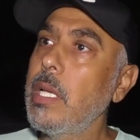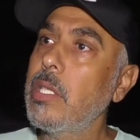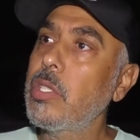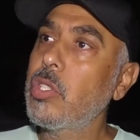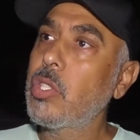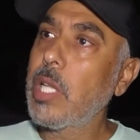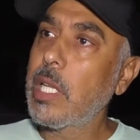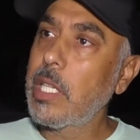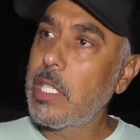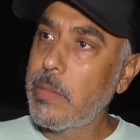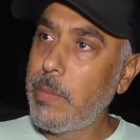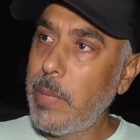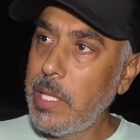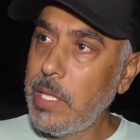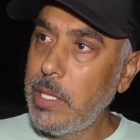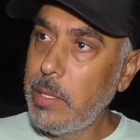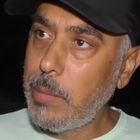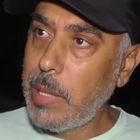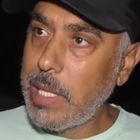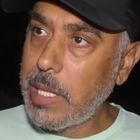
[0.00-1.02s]
اشتغلت
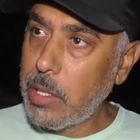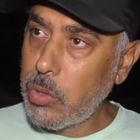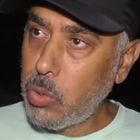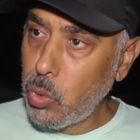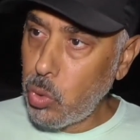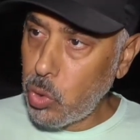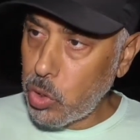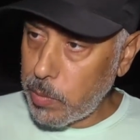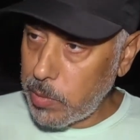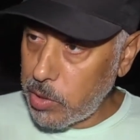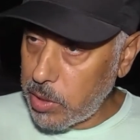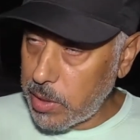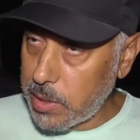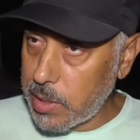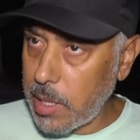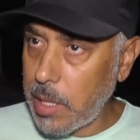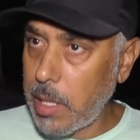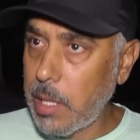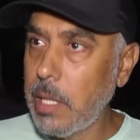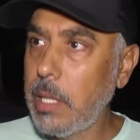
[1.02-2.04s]
معي بالكندوش
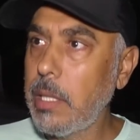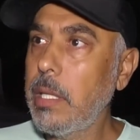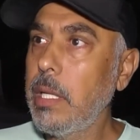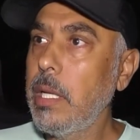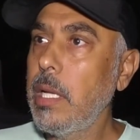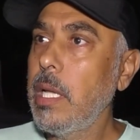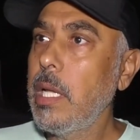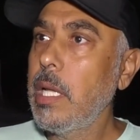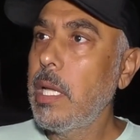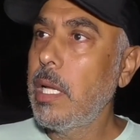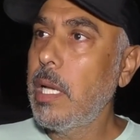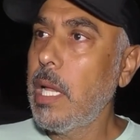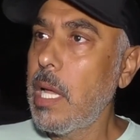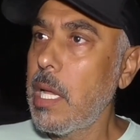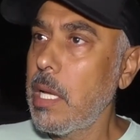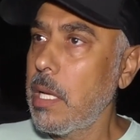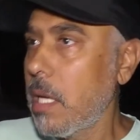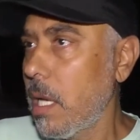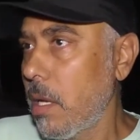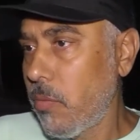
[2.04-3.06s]
بجزئين
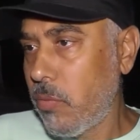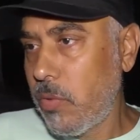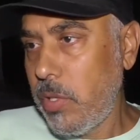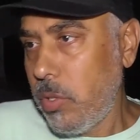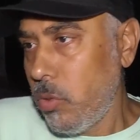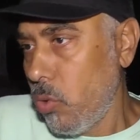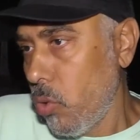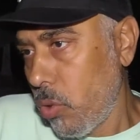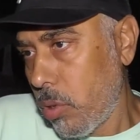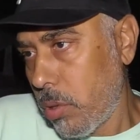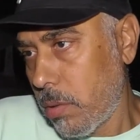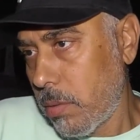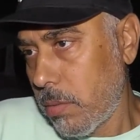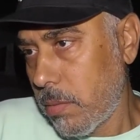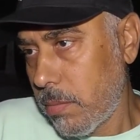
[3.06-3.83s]
الان كان في دور